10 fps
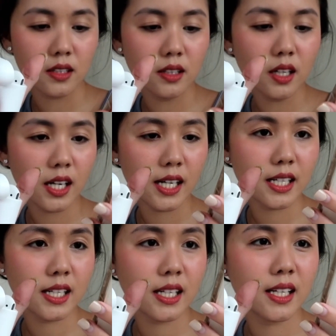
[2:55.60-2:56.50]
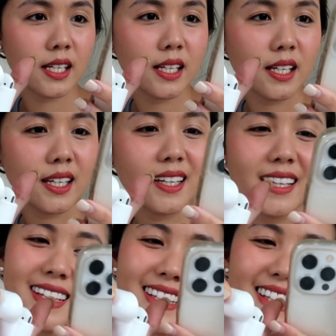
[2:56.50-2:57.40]
Done.
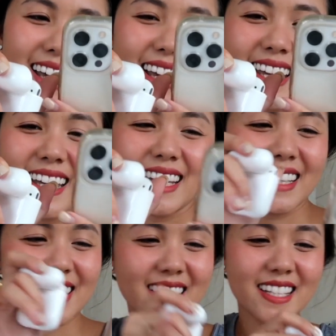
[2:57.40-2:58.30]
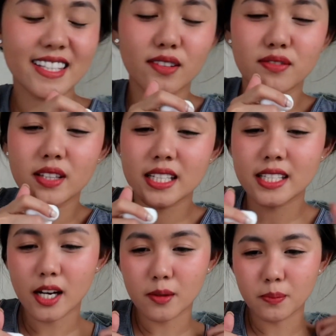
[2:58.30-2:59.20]
Yay! It says Lovely's
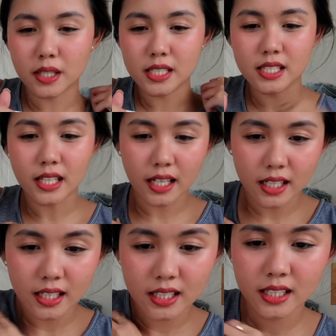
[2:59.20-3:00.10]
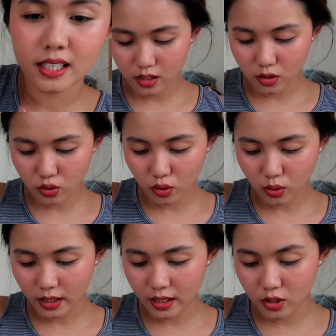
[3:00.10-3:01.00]
AirPods na. So
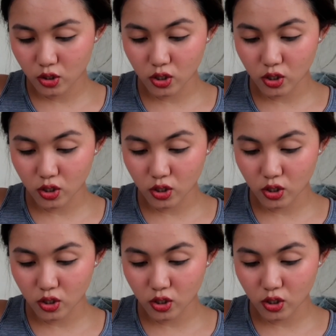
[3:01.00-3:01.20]
let us